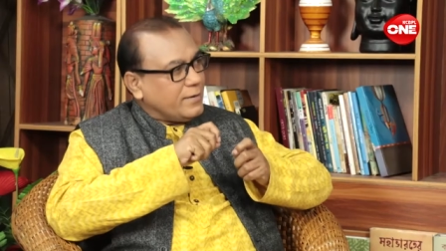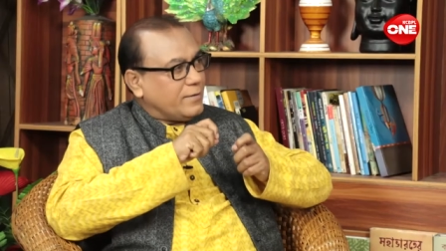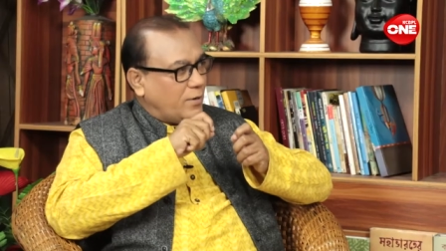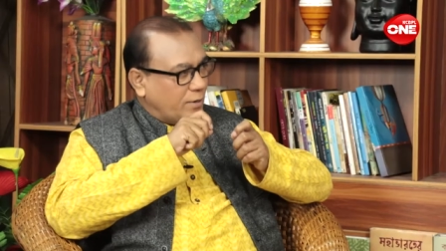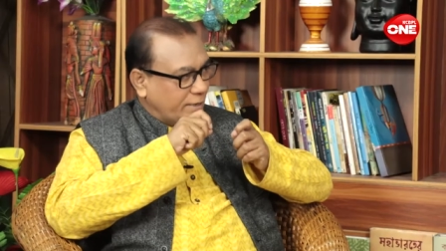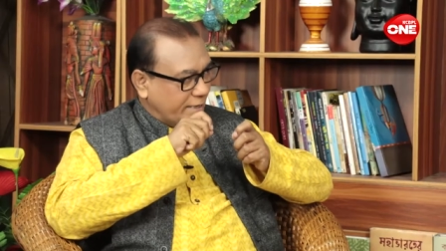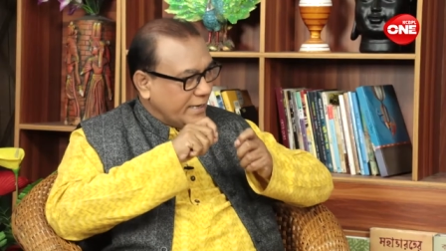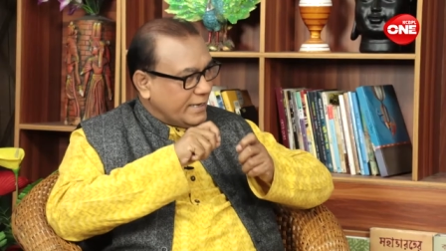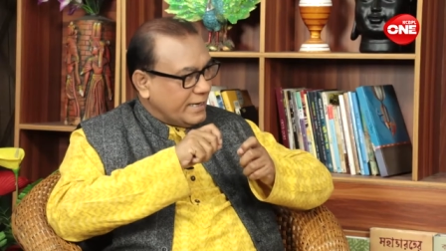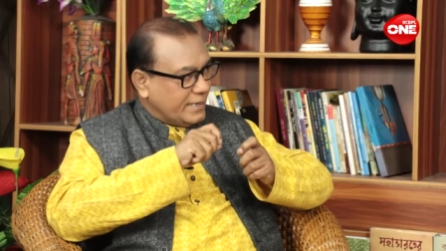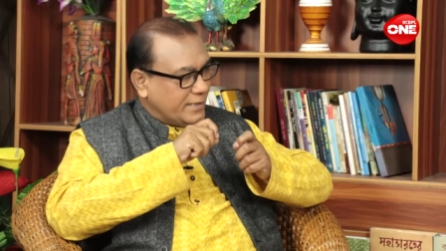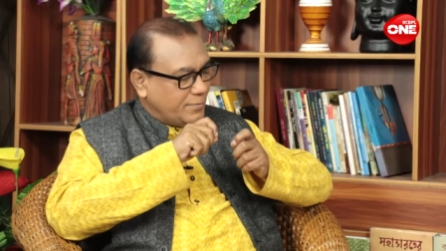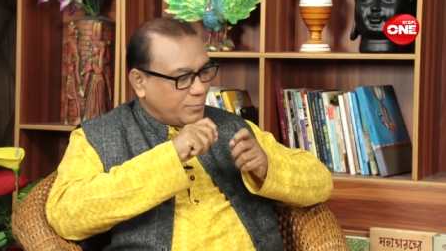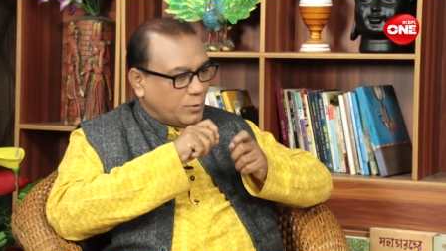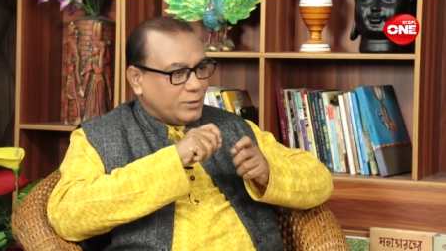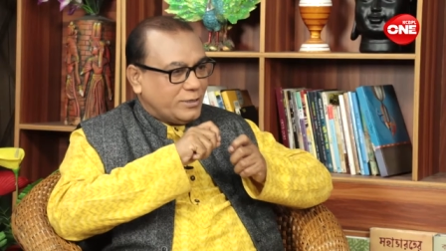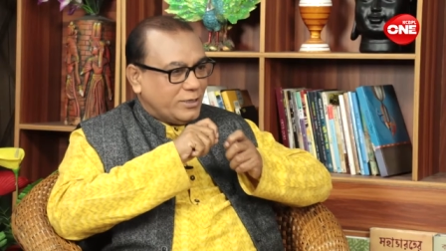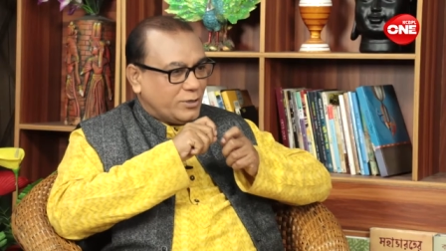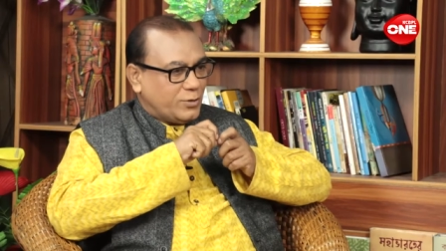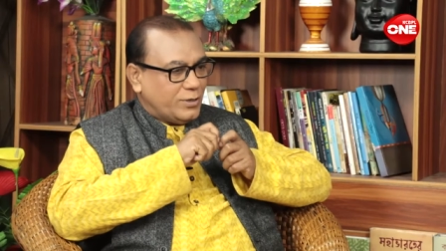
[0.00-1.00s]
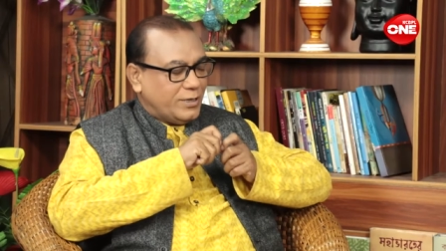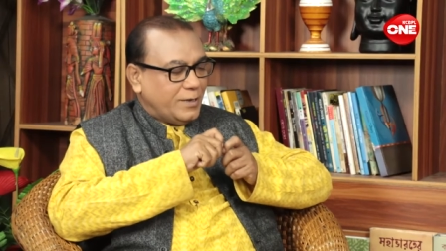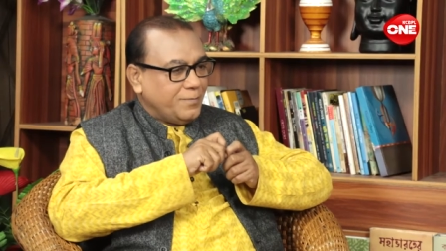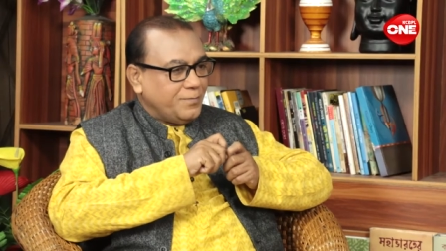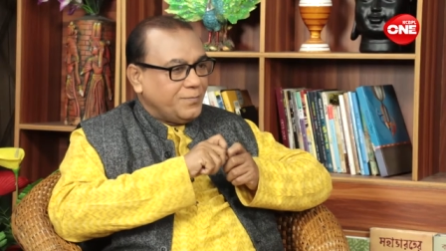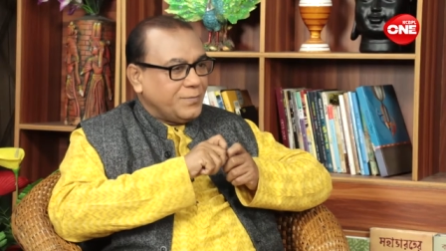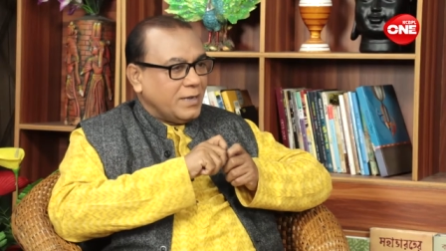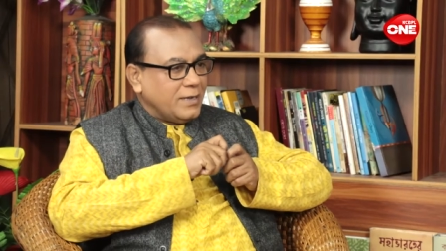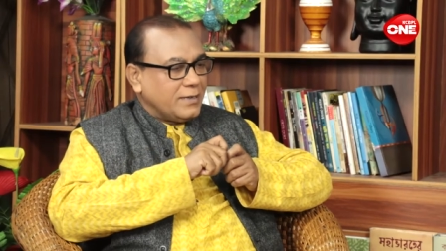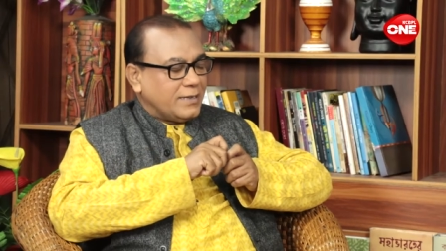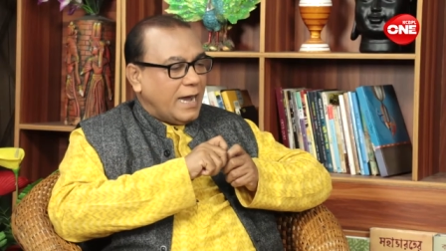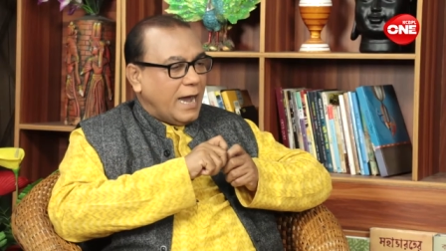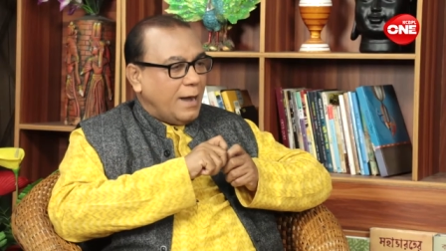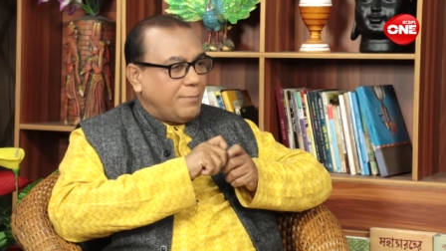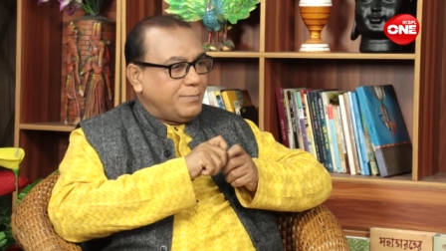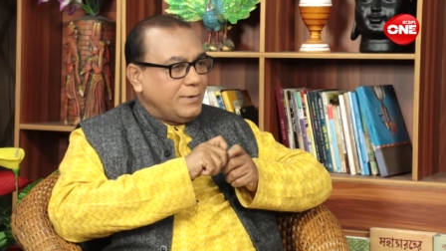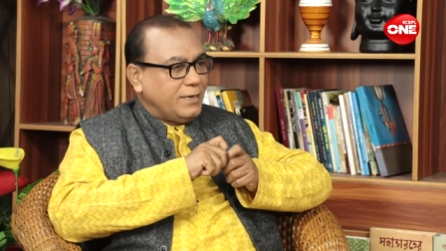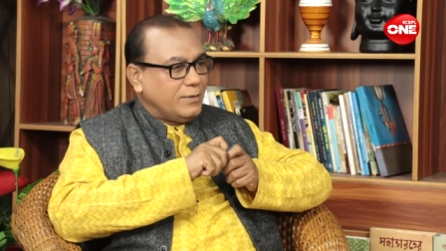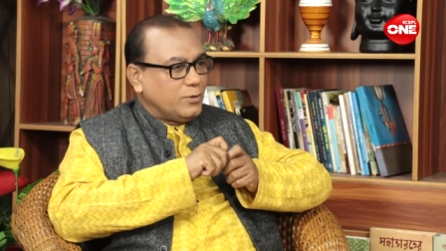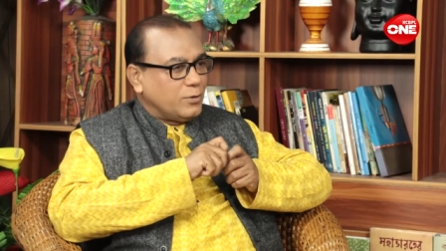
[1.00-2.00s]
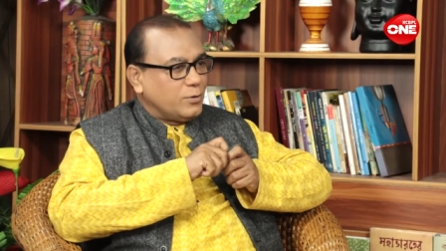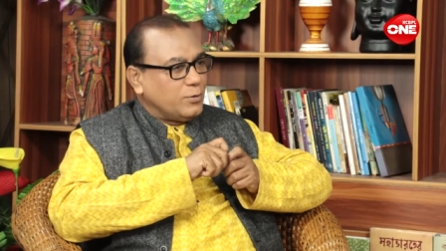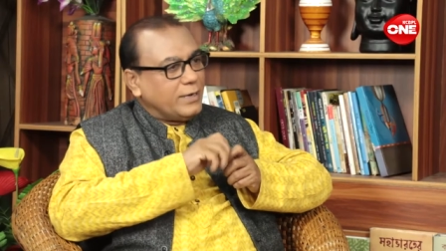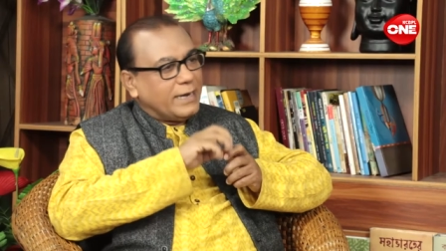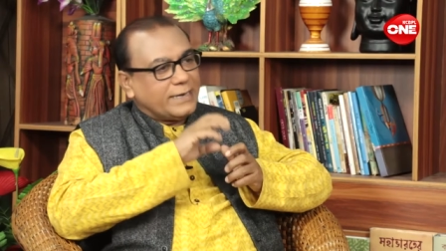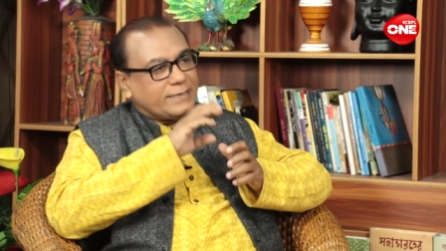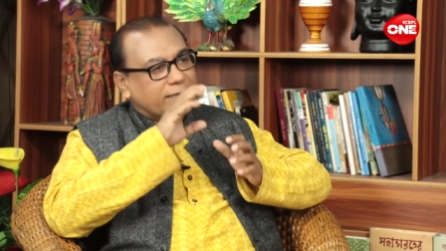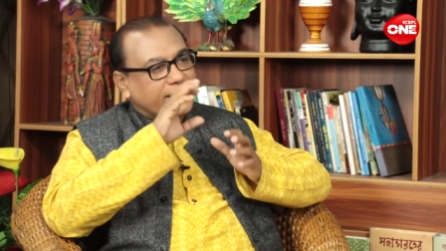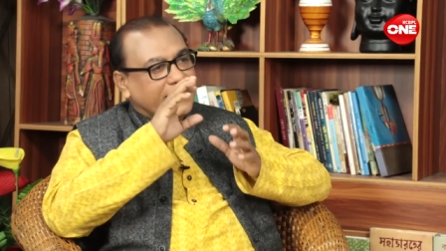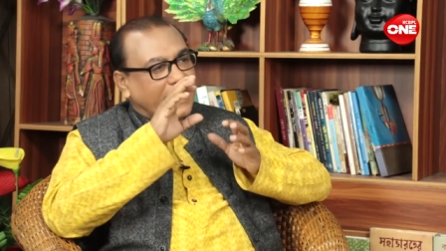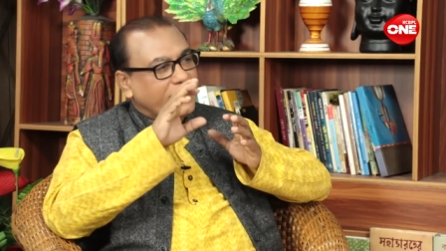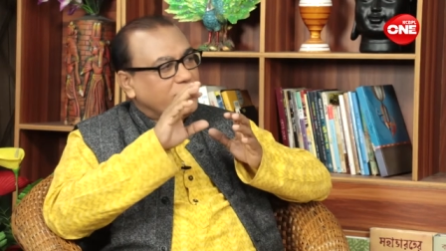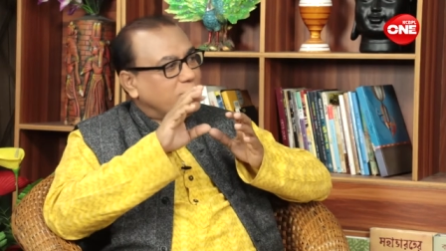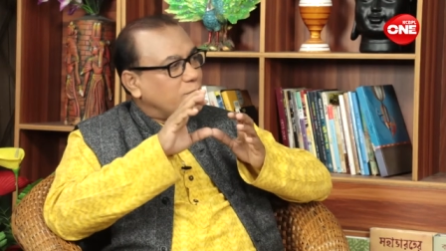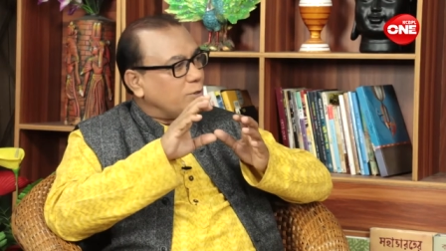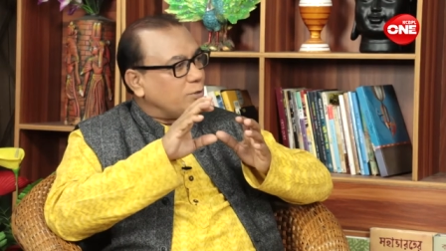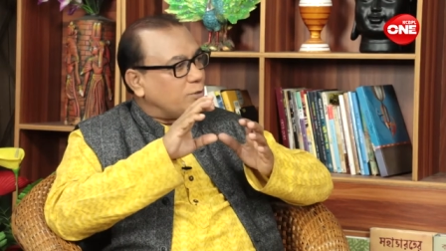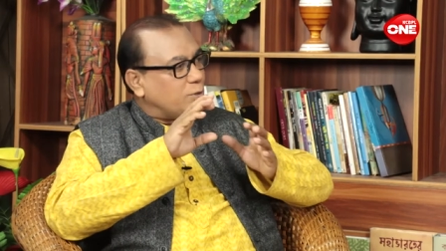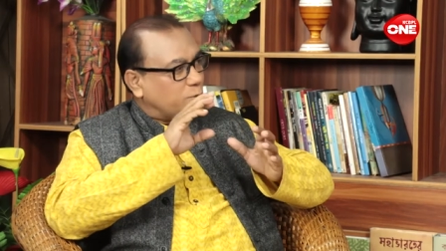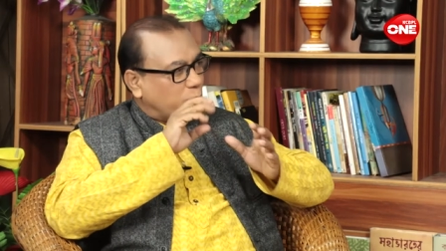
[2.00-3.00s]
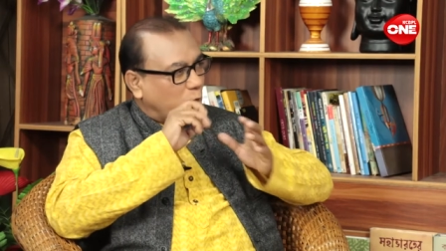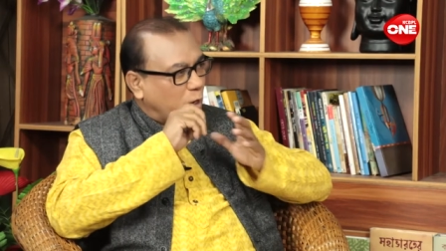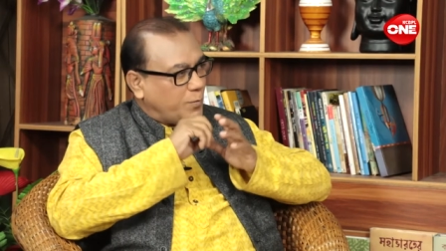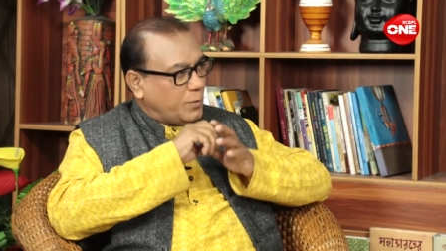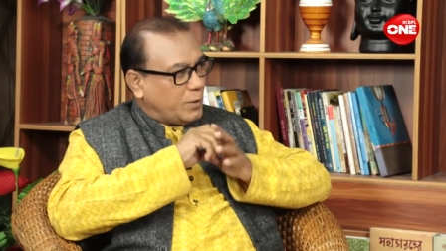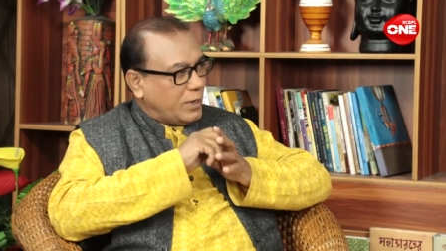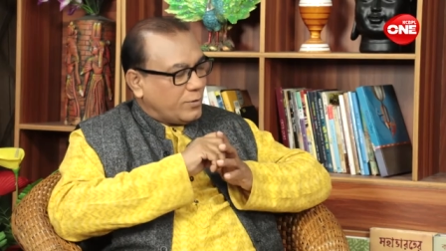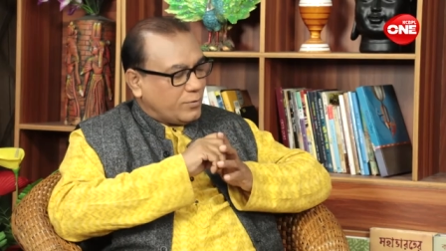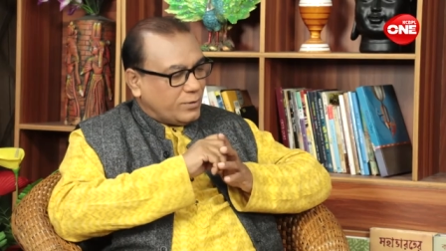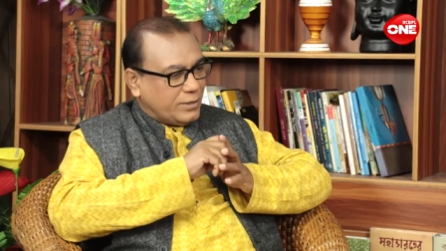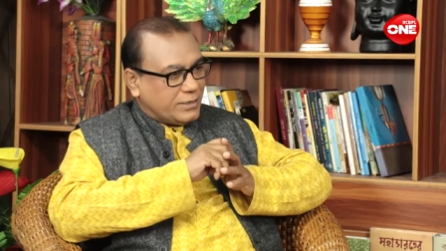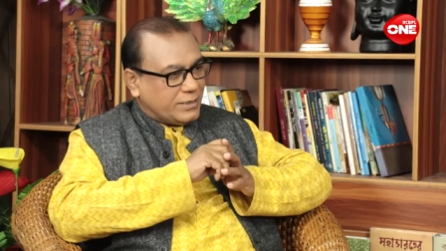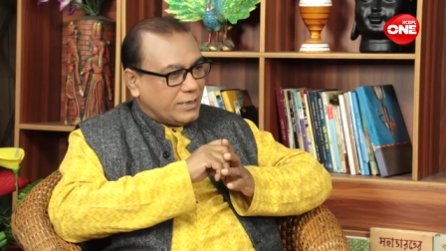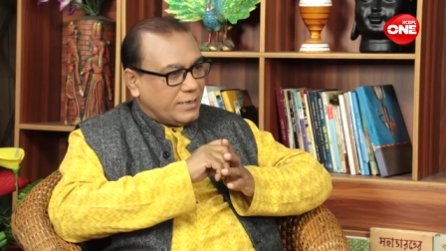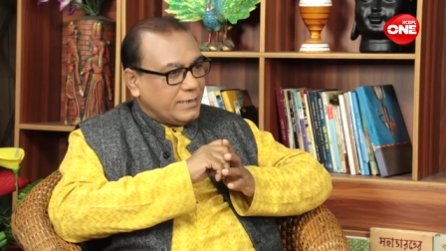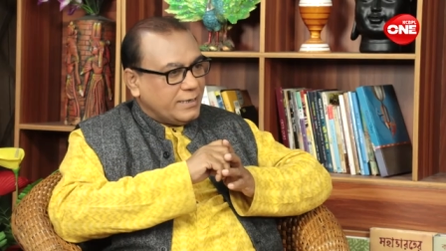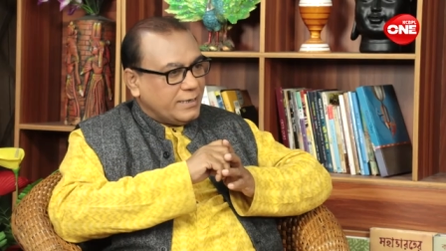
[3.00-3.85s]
অনেকের কাছে বলতে শুনি তা আপনি ধরুন একটি নারী চরিত্র কল্পনা করেছিলেন